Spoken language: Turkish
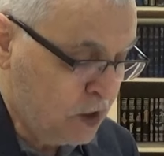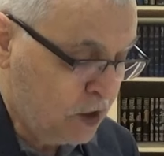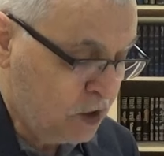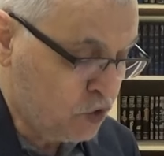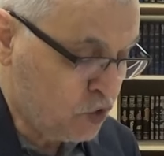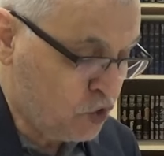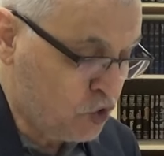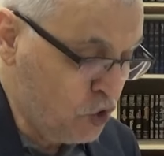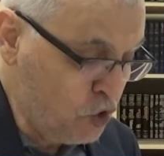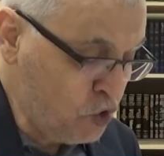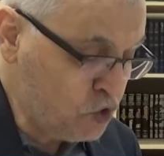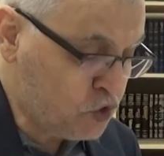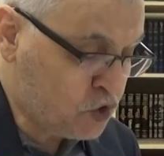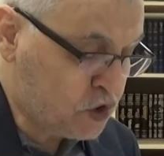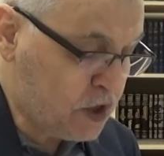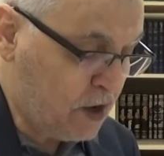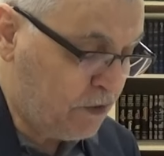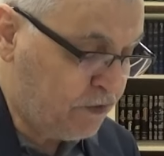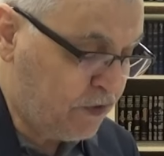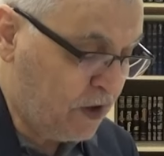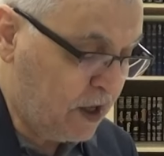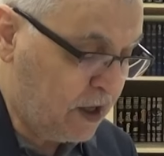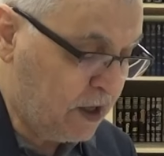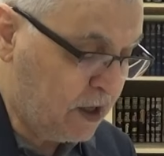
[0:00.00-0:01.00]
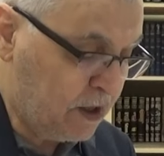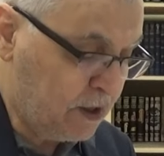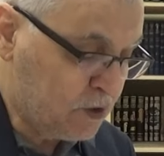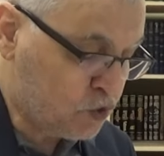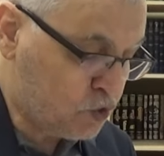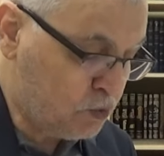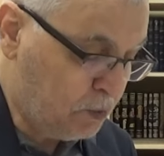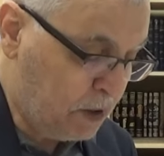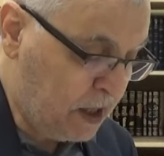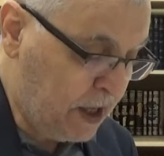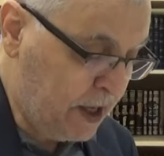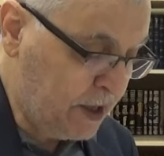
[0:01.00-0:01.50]
Yüz defa
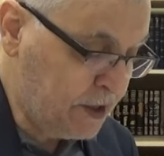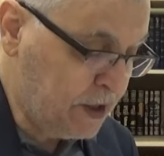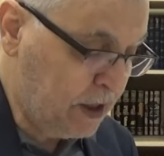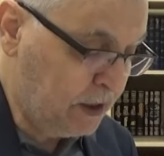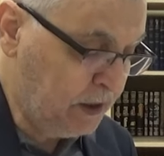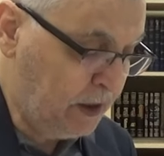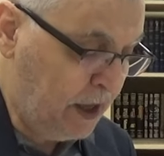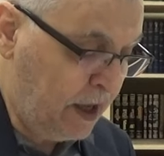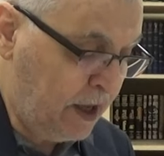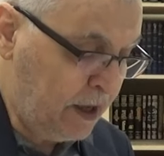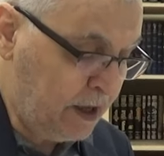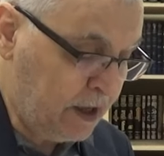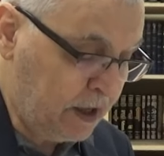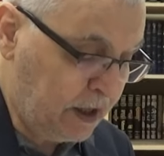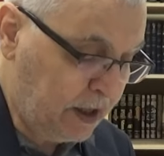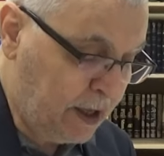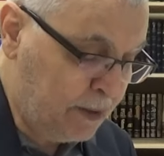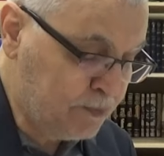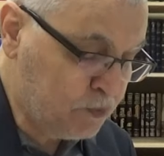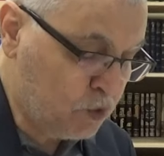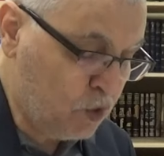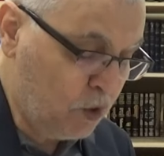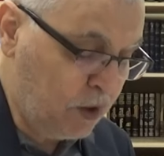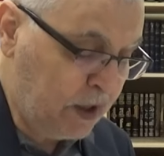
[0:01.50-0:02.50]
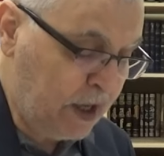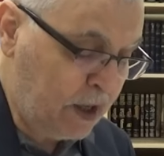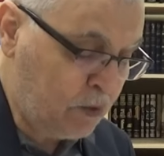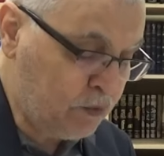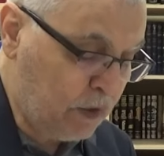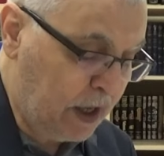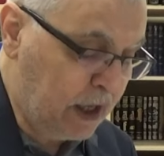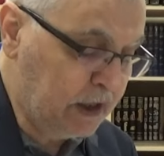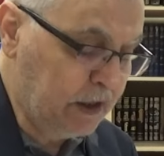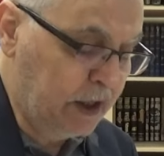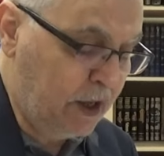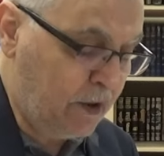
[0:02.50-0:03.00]
Subhanallah, Elhamdülillah
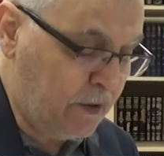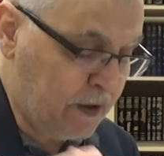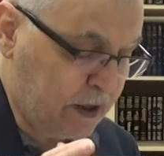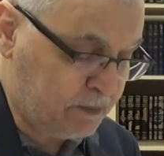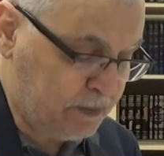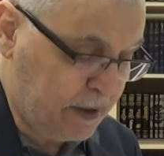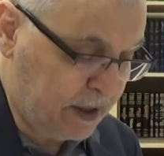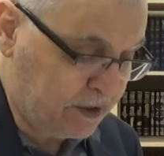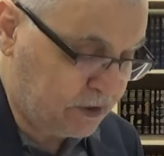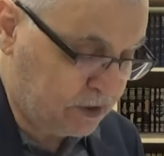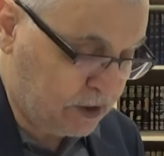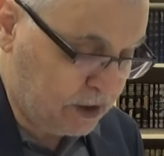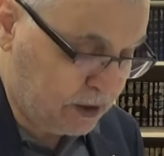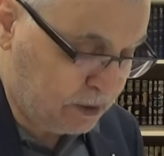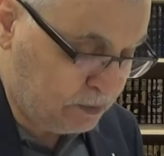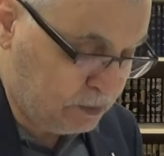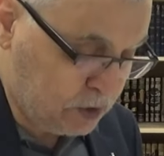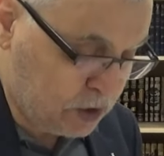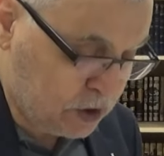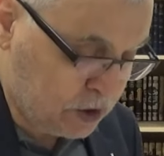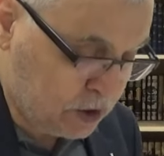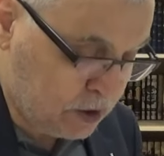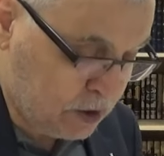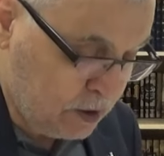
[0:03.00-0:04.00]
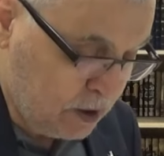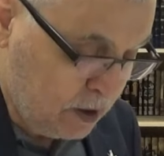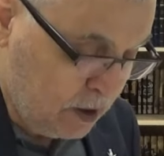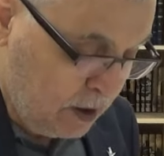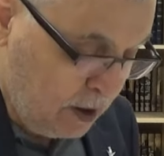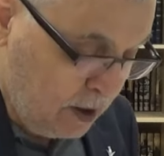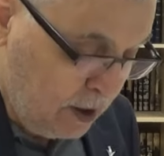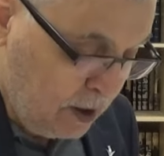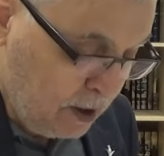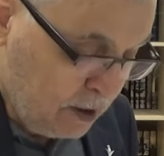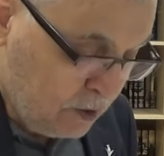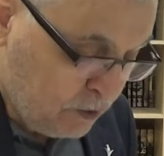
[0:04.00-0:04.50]
ve Allahu Ekber dermiş.
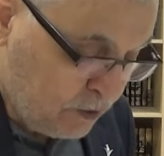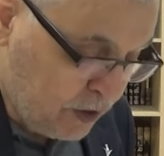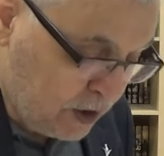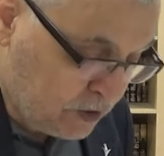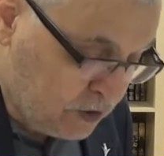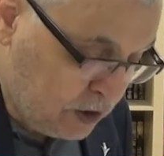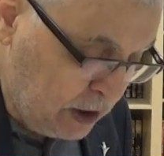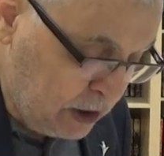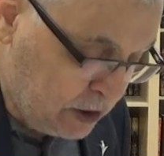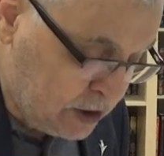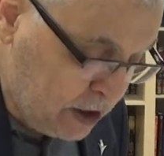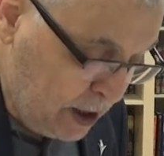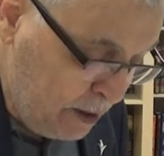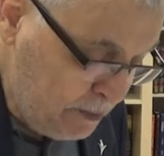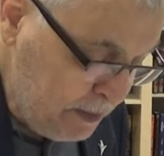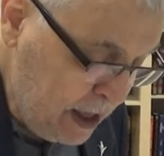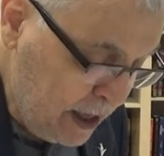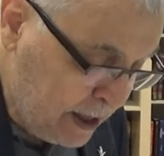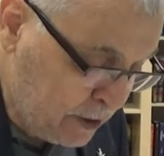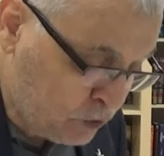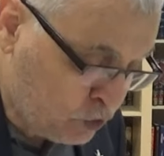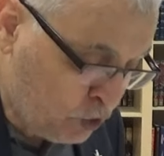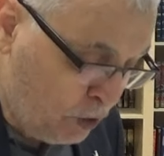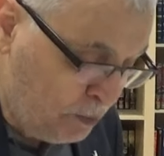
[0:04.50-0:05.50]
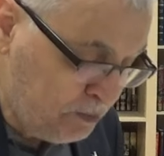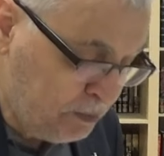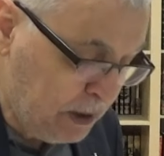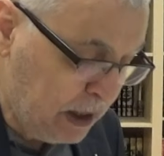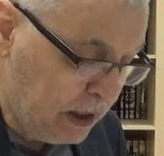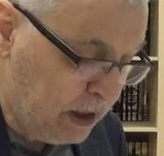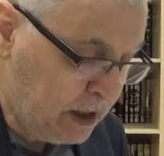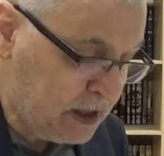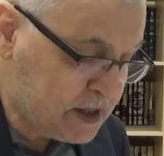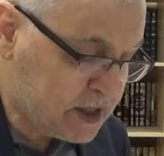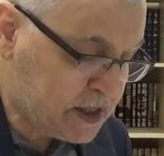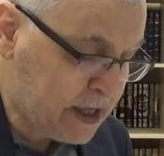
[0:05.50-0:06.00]
Fetilke mi'etun
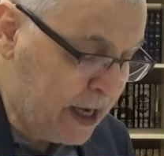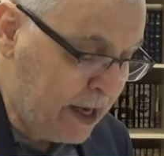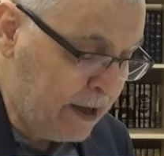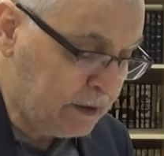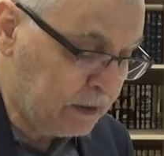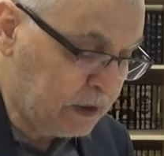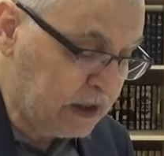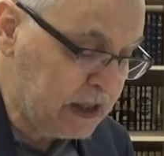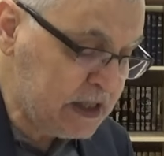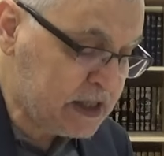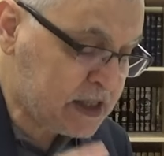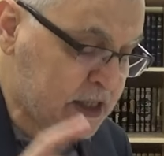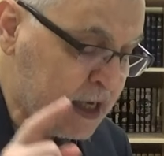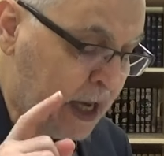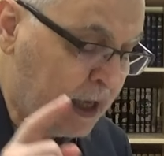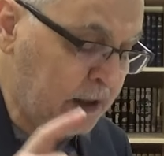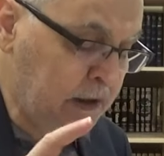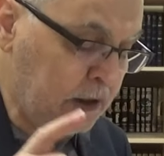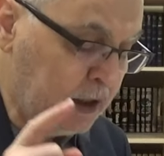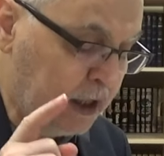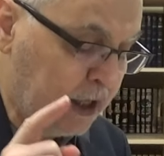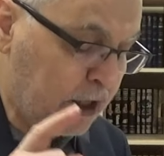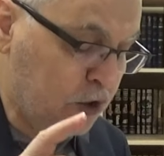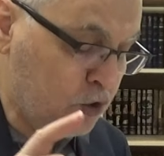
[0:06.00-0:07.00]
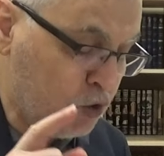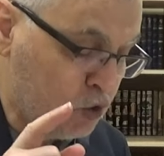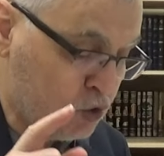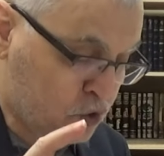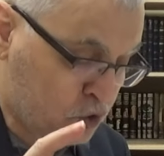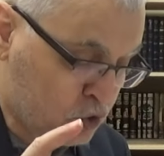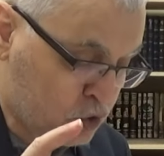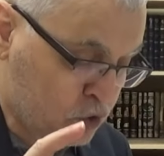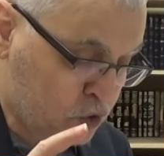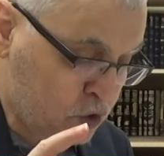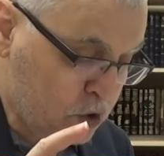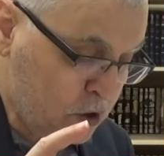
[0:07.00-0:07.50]
bir lisan, lisanla
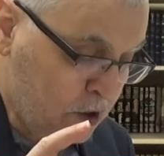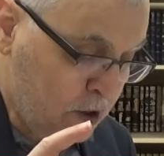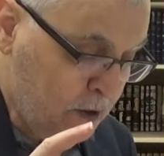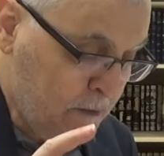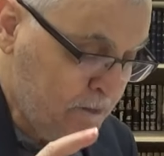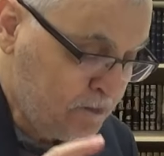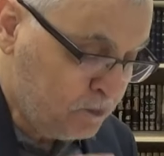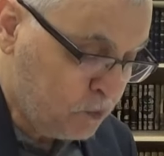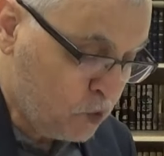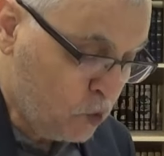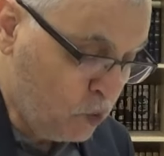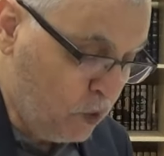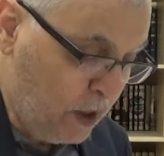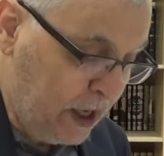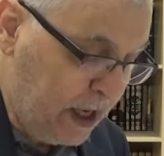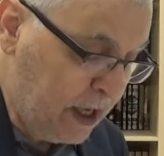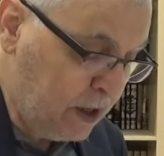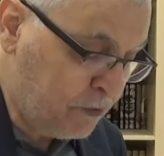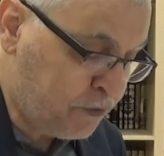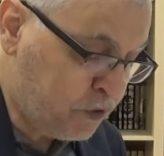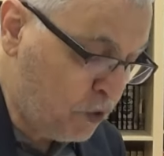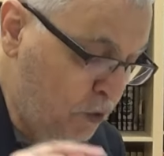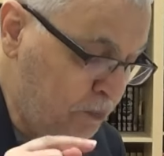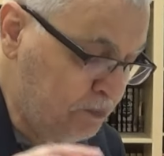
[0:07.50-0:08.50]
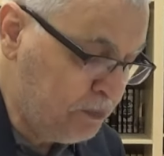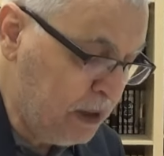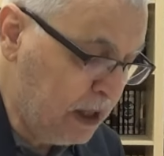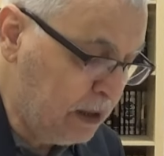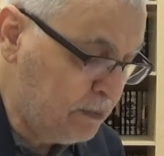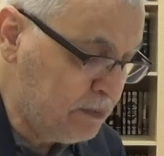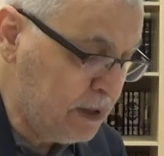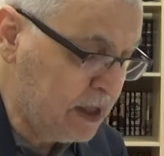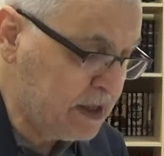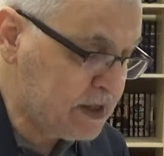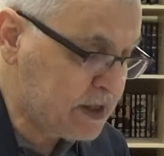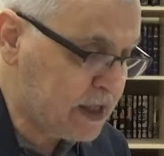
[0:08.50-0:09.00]
yüz. Ve elfun bil
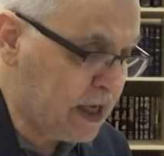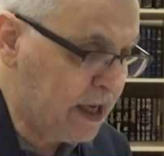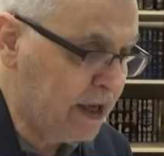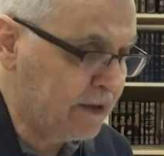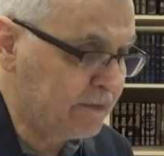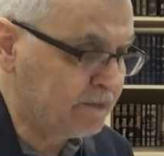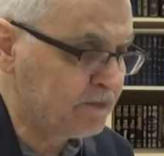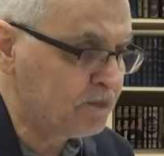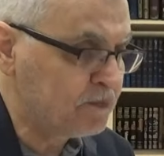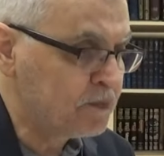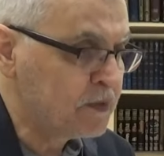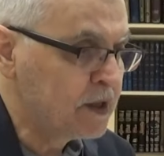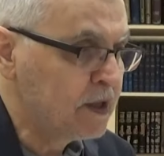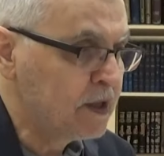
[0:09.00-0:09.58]
mizan.